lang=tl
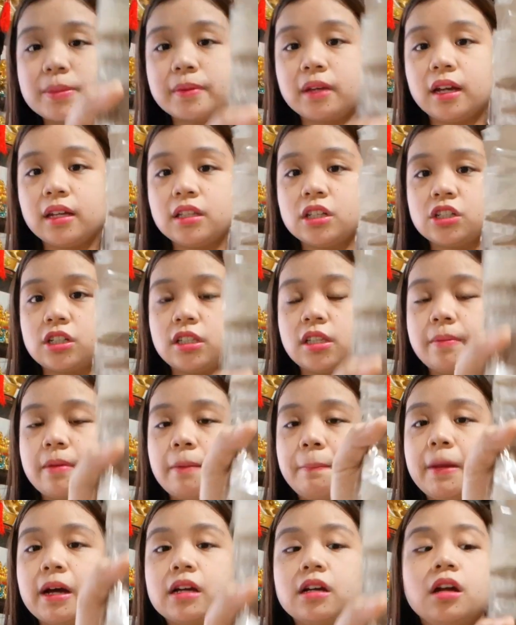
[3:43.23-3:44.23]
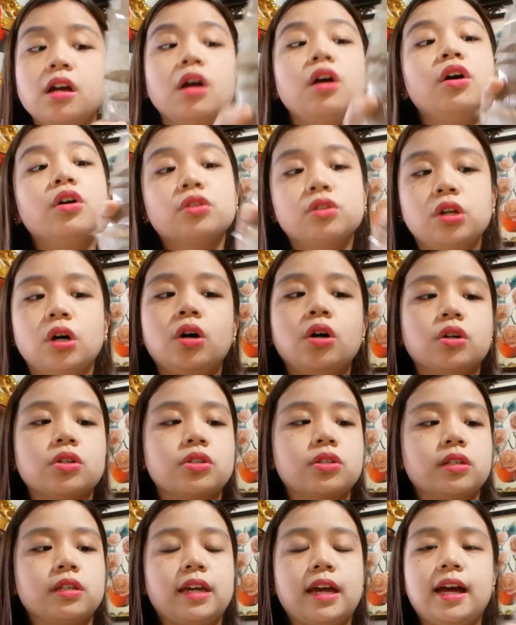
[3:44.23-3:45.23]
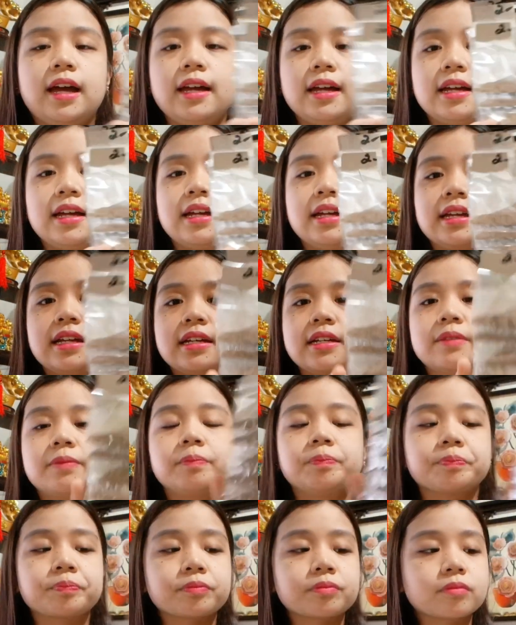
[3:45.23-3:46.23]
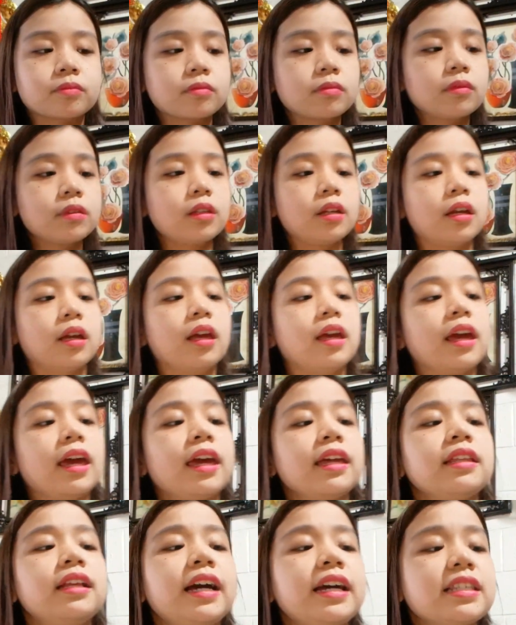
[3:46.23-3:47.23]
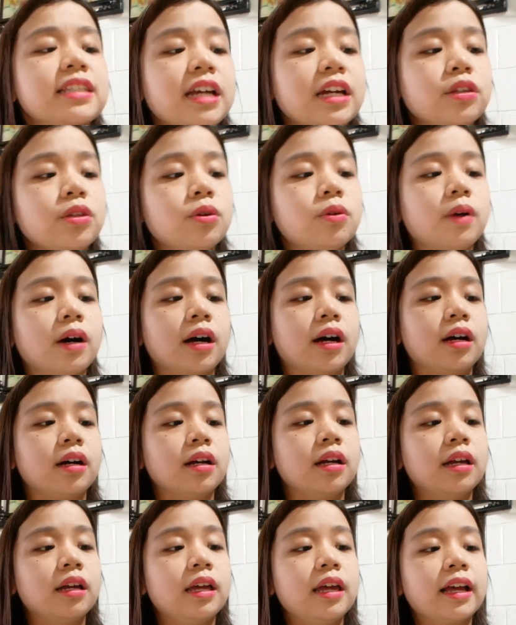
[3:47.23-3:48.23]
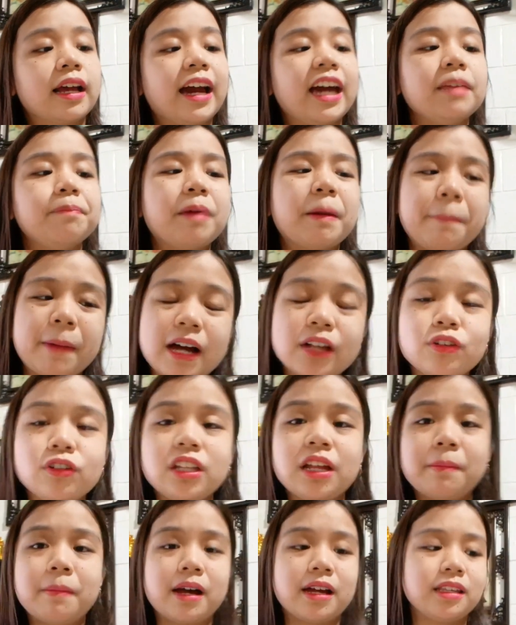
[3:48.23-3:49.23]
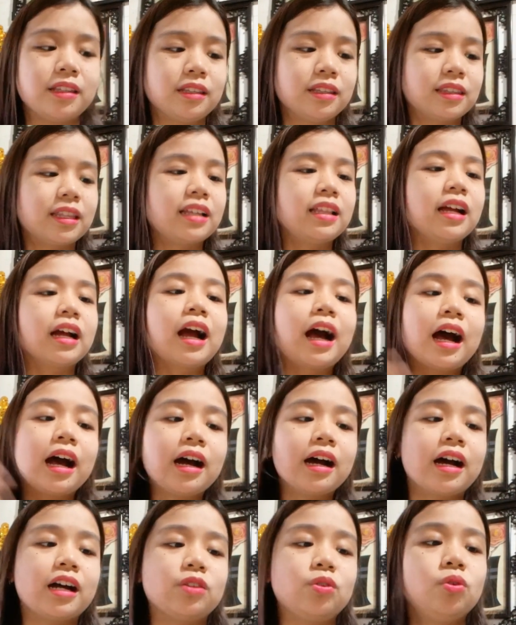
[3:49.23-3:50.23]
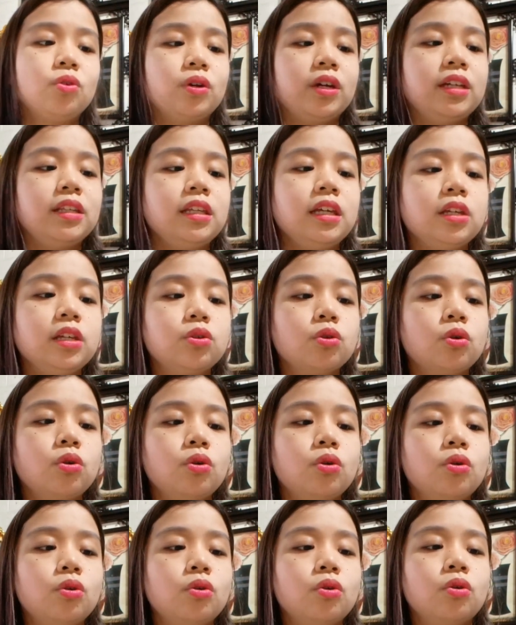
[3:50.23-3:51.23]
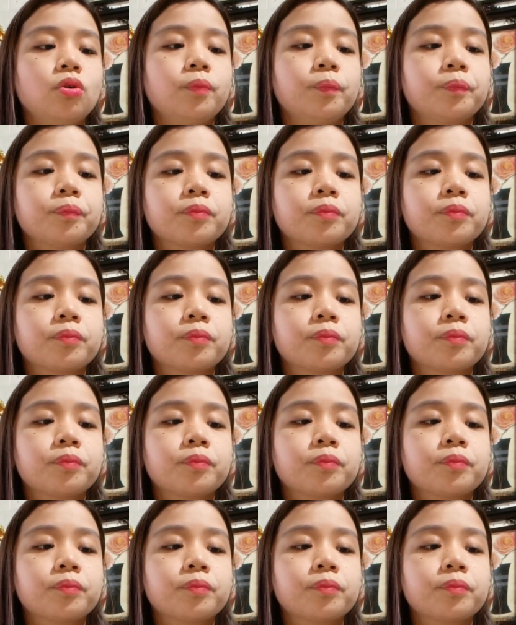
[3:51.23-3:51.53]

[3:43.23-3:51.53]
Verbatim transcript: mas maganda siya, 'di ba? Pag dos, 'yan. And guys, ano ah, kahit papano naman talagang ano, hindi to